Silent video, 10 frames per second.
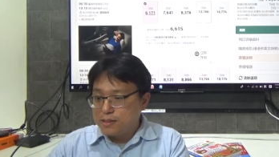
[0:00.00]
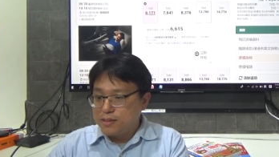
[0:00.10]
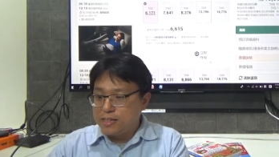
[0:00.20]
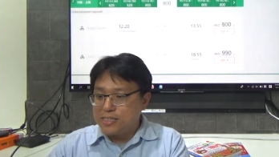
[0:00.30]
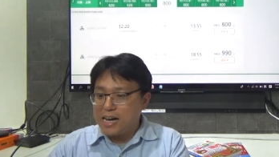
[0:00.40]

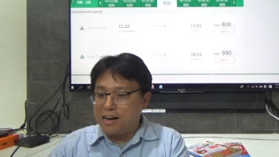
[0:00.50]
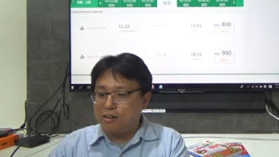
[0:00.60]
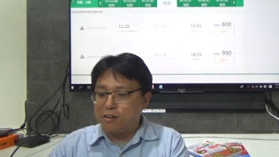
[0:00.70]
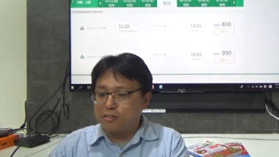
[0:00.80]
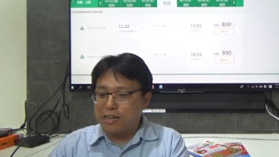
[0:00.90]
廉价航
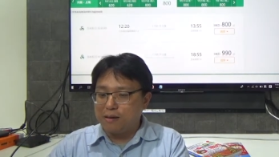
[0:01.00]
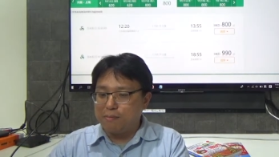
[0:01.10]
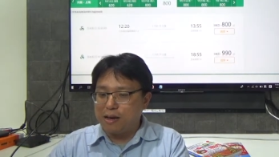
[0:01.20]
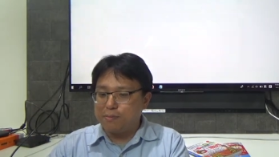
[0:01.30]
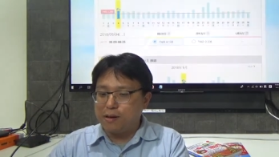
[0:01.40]
空，它
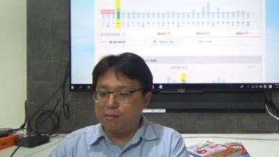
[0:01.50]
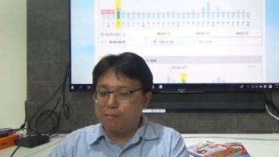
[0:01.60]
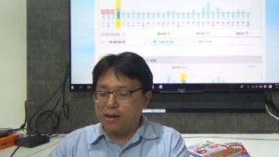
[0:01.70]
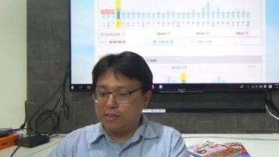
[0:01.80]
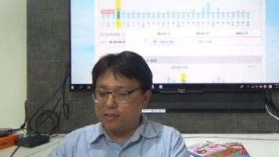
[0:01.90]
卖票
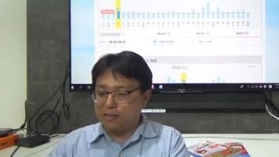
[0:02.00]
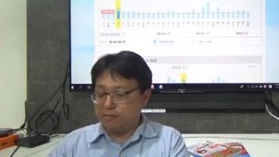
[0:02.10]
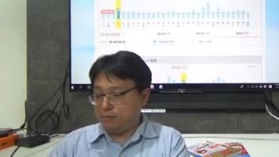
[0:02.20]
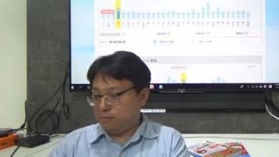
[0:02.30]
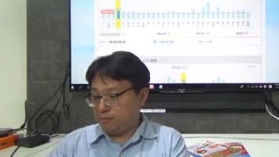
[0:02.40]
卖的
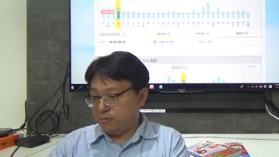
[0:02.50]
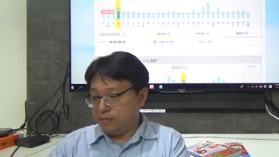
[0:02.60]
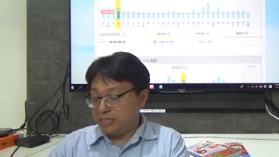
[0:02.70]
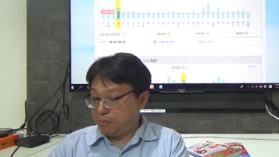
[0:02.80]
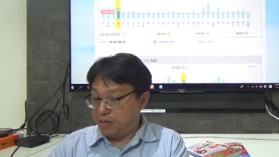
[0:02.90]

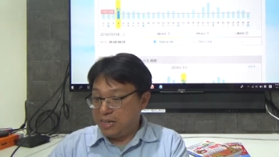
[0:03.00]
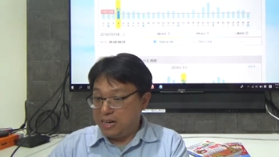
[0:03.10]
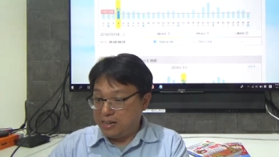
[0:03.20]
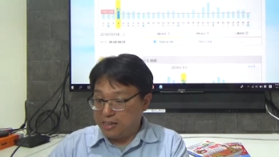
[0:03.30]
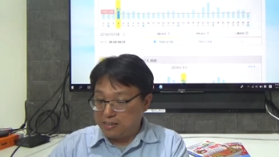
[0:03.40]
怎么
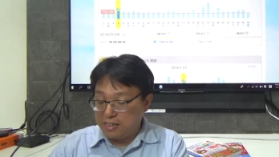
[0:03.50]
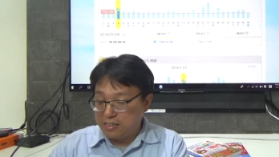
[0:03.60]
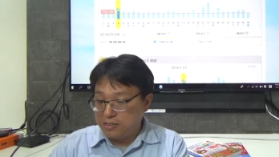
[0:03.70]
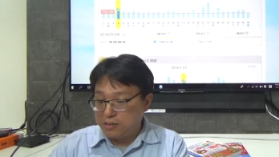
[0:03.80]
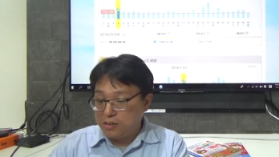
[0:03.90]
样呢？
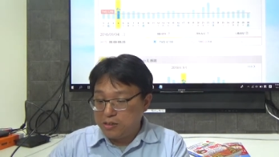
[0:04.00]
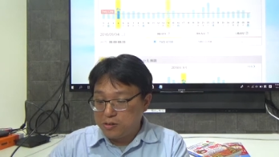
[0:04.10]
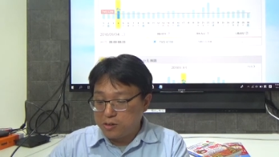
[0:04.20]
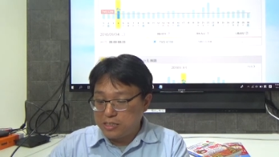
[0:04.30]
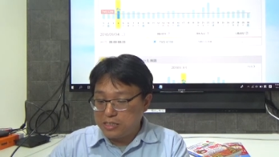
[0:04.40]
但是
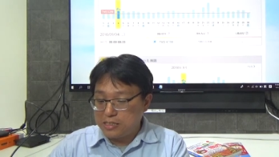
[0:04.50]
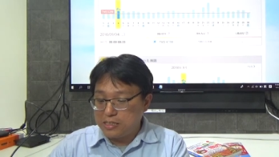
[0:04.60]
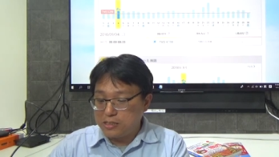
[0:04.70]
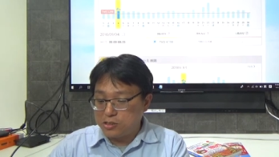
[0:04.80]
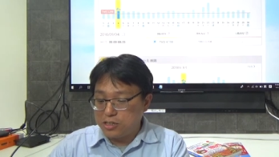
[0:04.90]
我
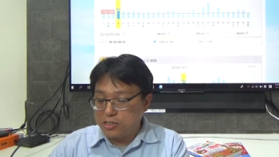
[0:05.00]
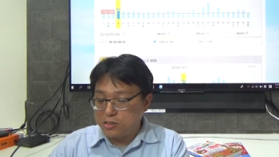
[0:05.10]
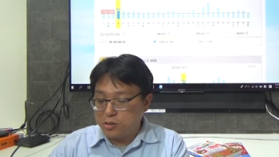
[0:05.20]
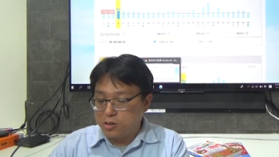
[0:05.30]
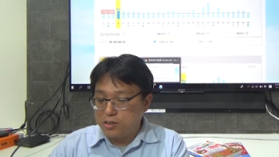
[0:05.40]
是觉得
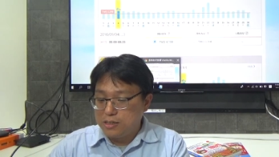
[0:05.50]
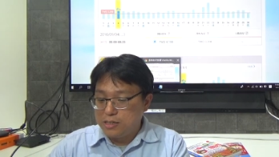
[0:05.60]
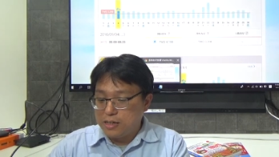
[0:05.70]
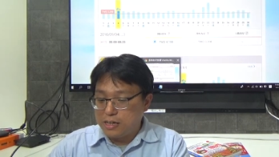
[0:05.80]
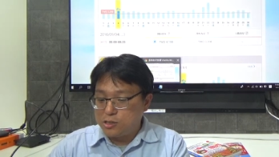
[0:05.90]
是说，
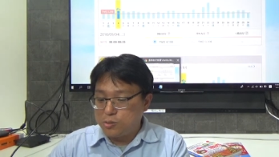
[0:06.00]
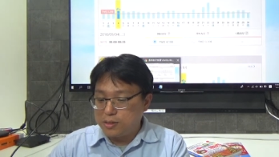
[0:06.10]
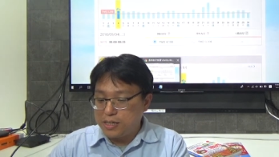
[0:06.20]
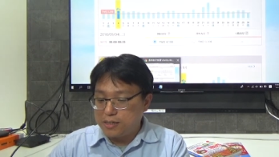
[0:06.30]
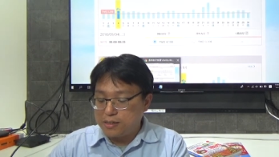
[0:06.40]
哎，说不
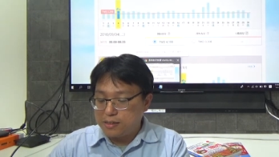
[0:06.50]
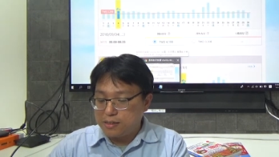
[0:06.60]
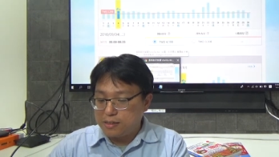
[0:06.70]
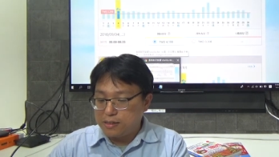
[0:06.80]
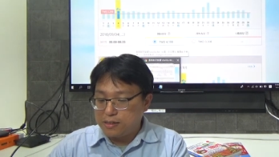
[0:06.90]
定。
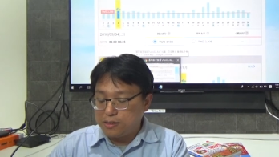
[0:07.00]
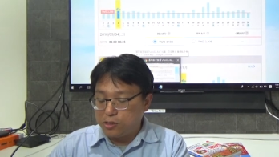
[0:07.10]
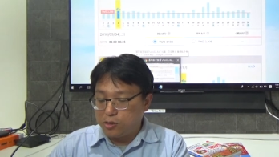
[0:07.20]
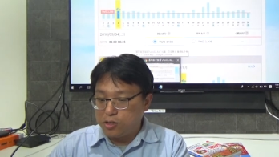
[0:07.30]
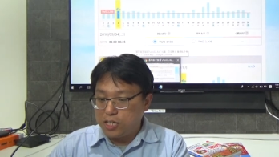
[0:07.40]

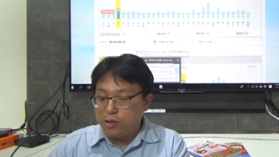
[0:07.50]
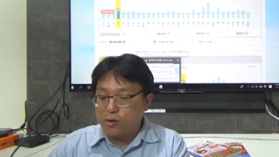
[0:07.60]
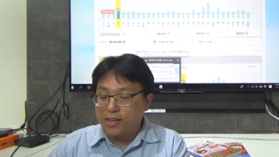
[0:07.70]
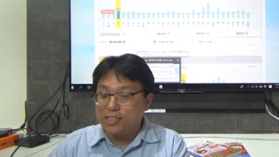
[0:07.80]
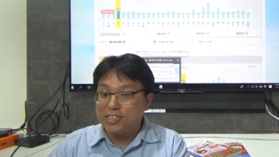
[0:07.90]
有意
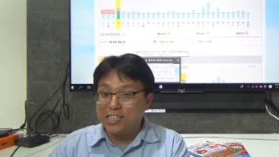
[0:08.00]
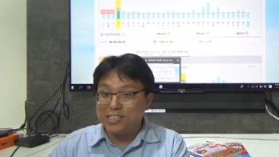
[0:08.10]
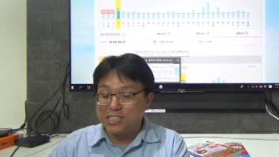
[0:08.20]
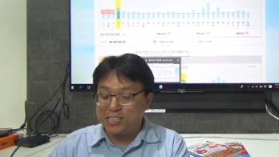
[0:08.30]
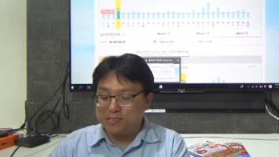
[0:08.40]
外的惊喜